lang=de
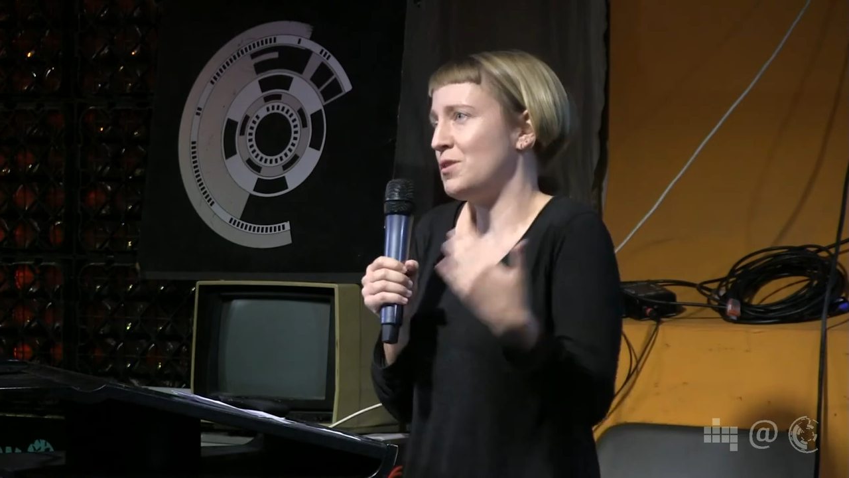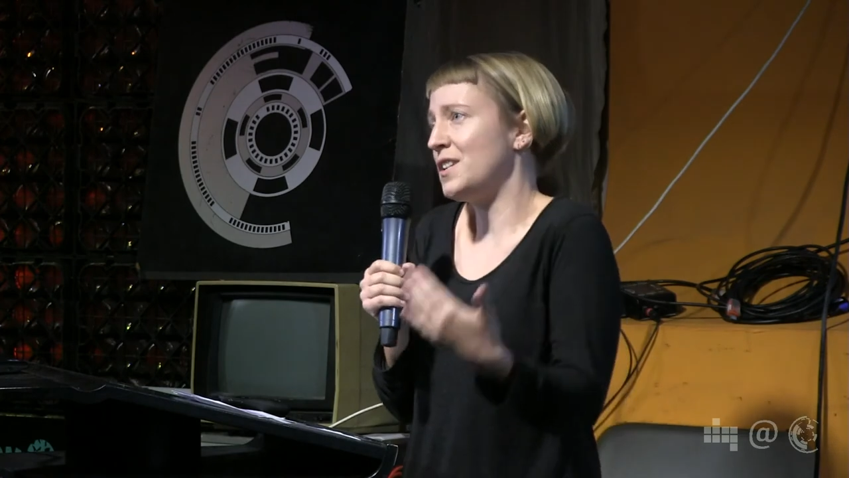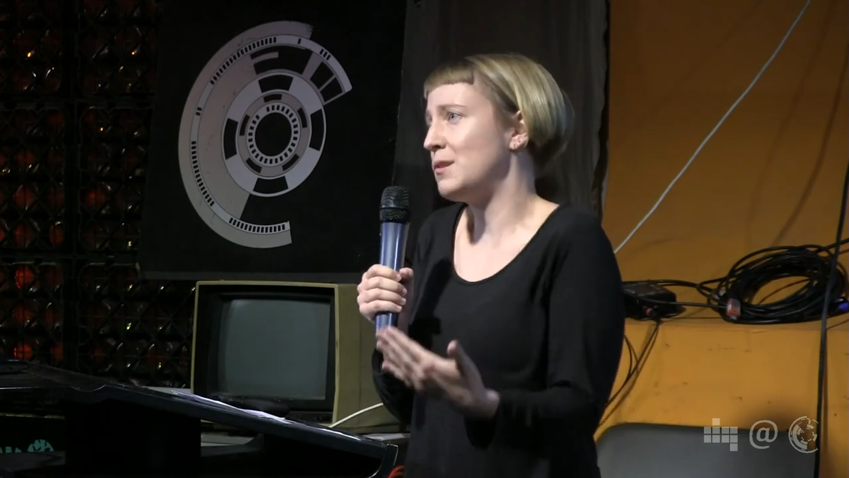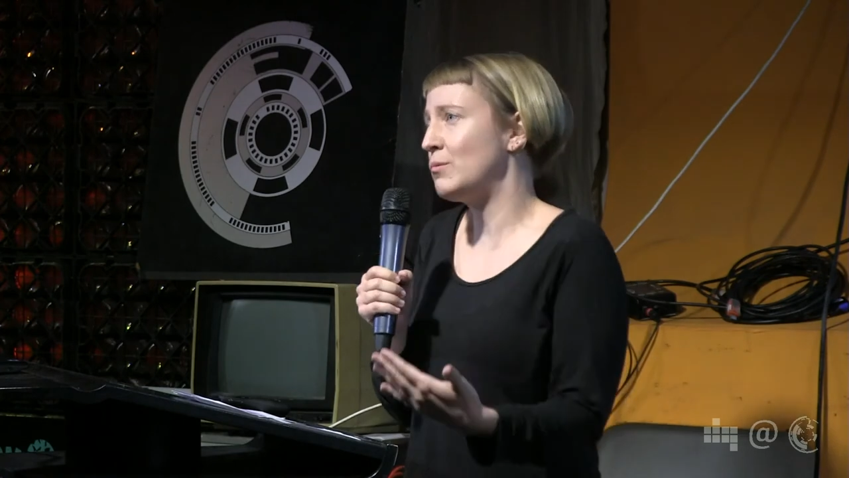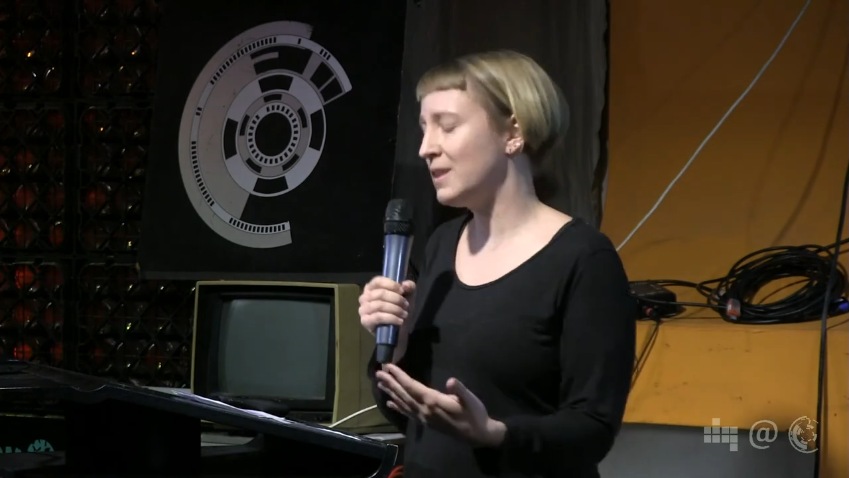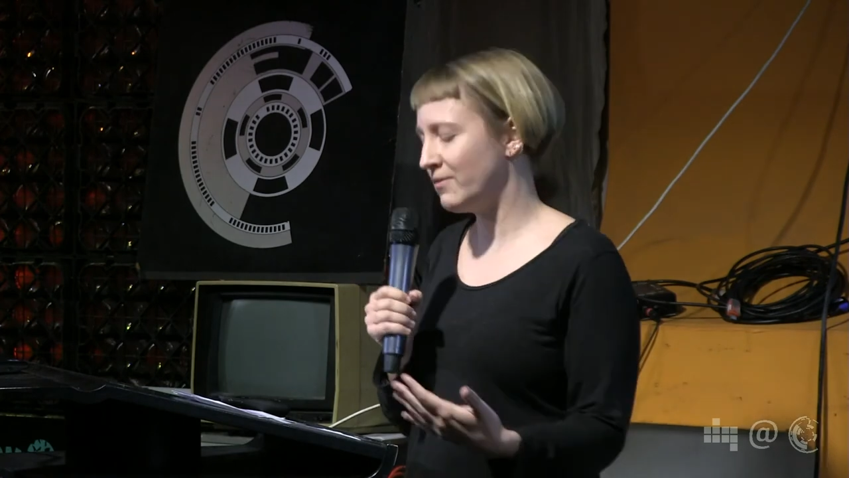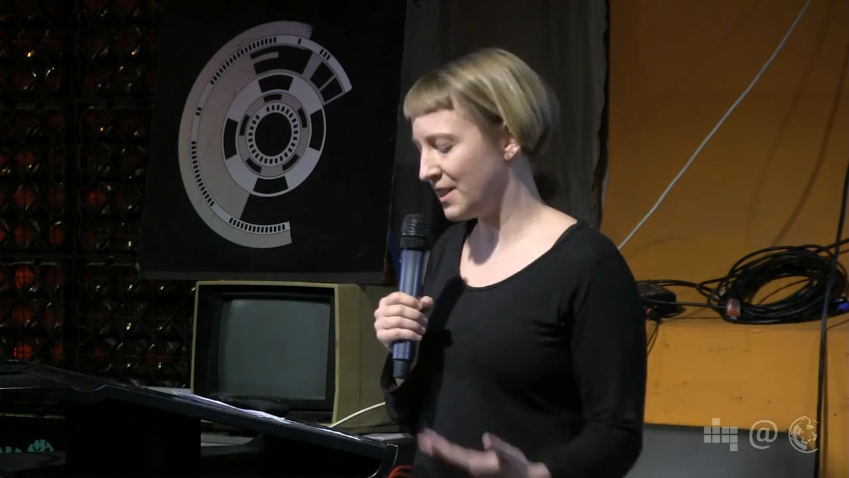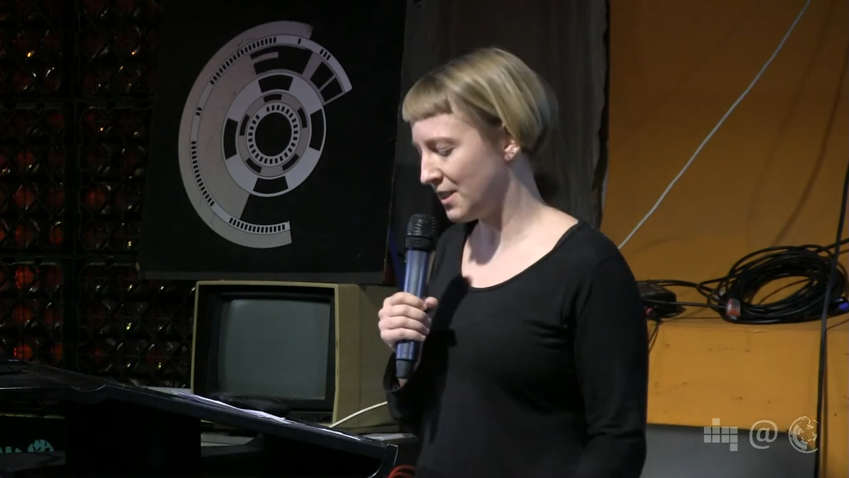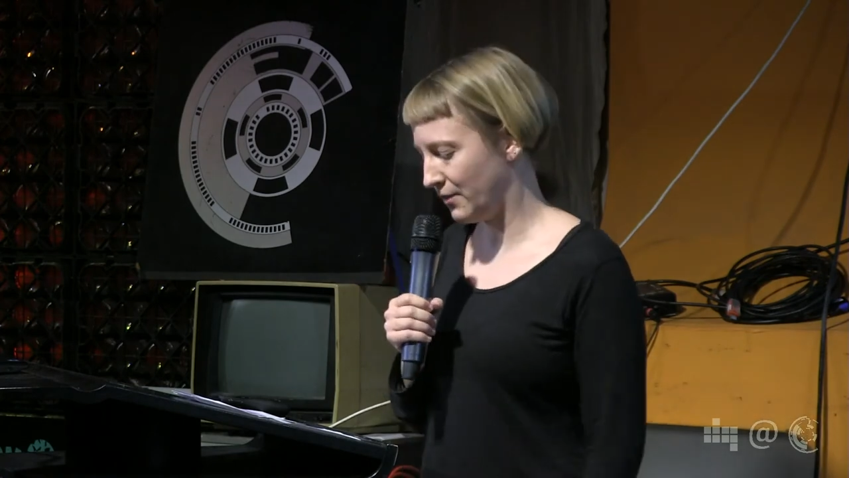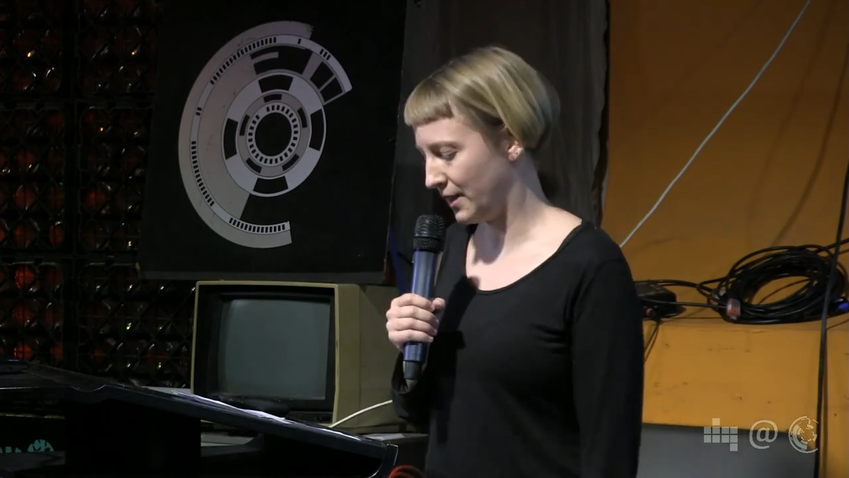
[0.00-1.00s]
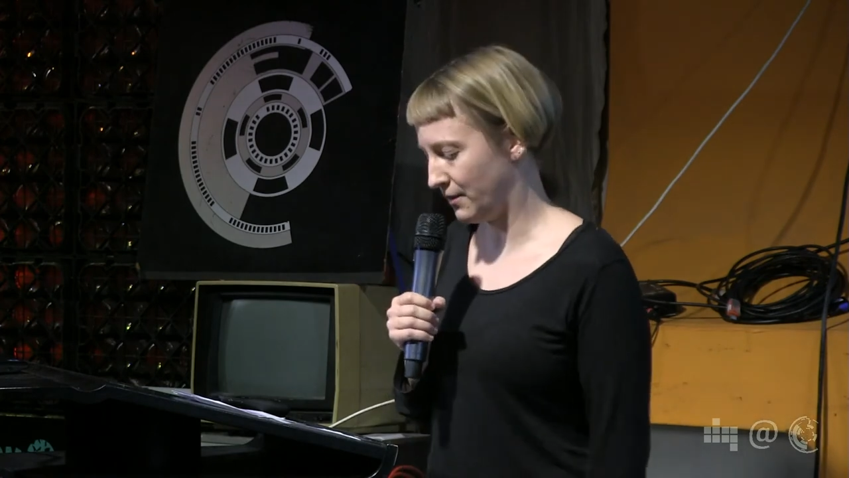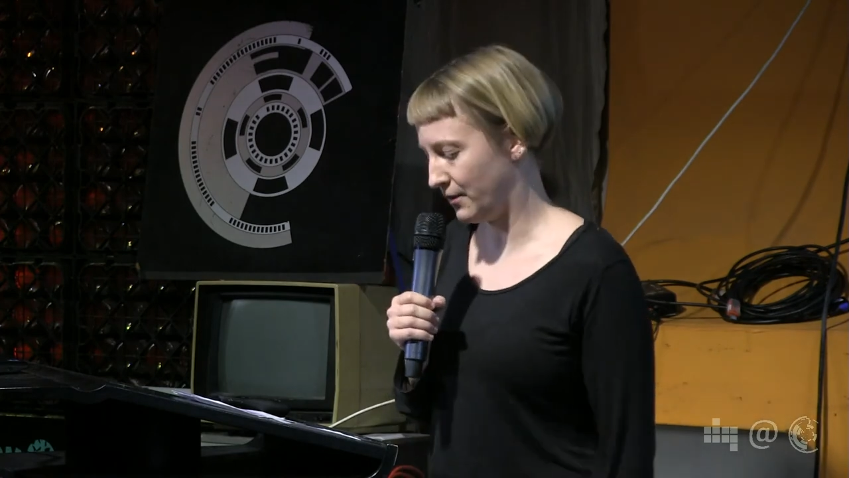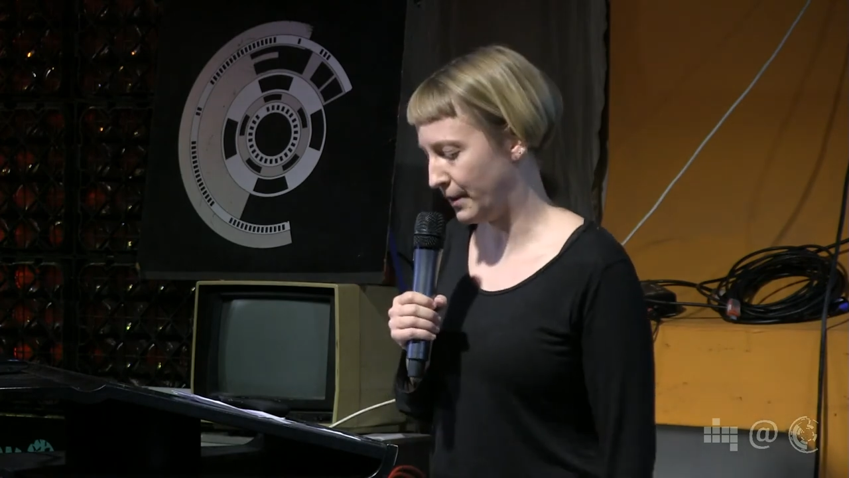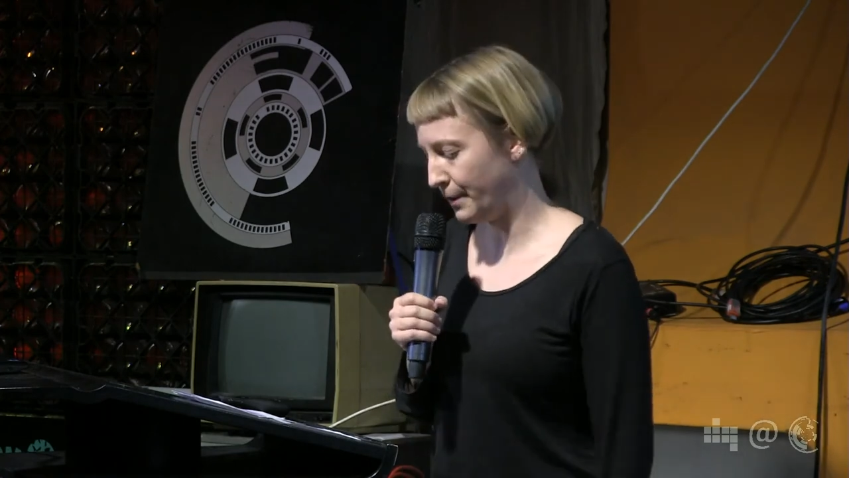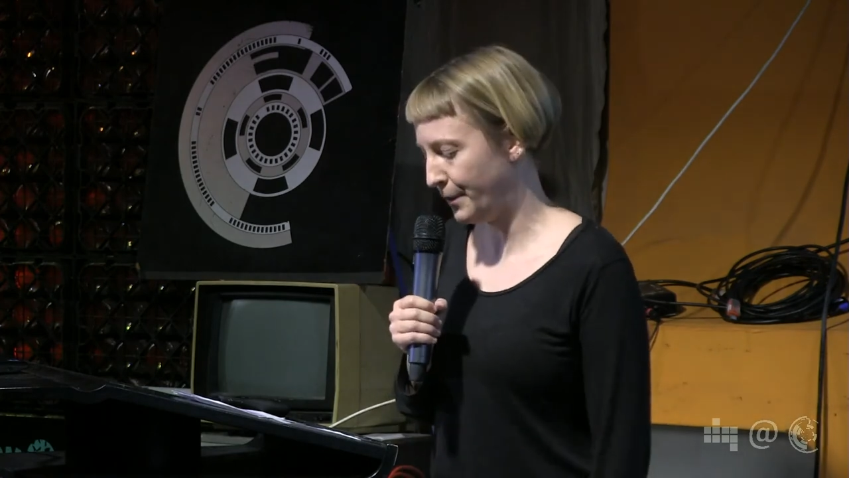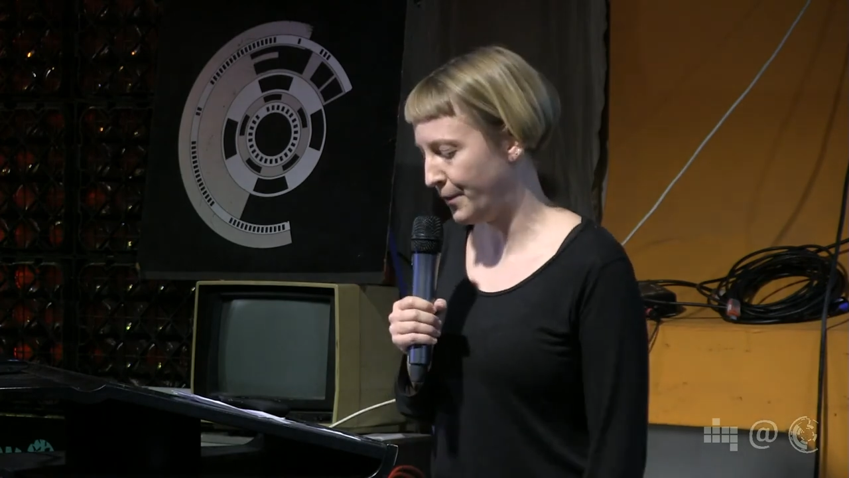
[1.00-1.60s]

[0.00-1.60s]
Technologien weiterentwickeln will.